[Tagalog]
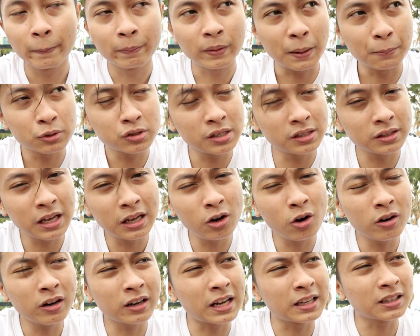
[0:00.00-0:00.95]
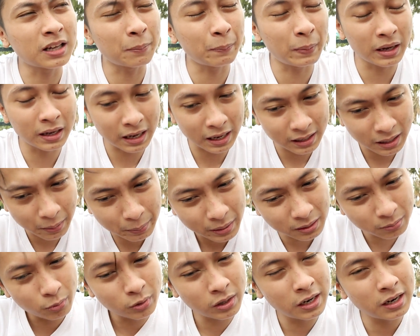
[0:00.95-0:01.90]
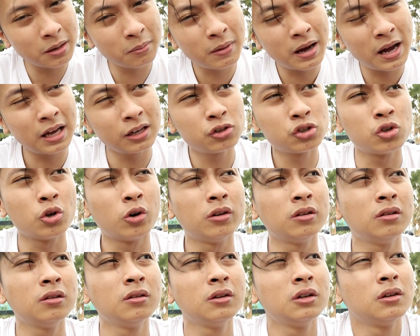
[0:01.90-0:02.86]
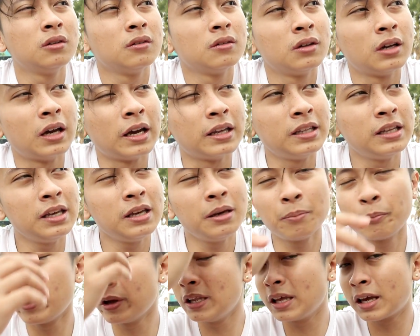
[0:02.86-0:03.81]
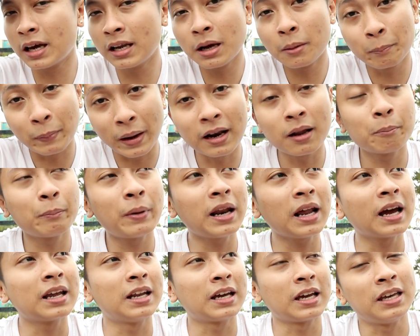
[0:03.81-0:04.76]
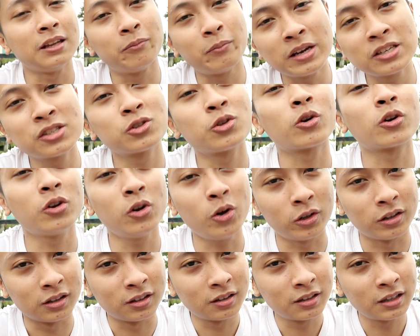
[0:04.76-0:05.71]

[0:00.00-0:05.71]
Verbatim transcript: Tapos in the long run, kapag ka na-build mo na ng maayos yun, eh di pwede ka ng para, para ka ng investor noon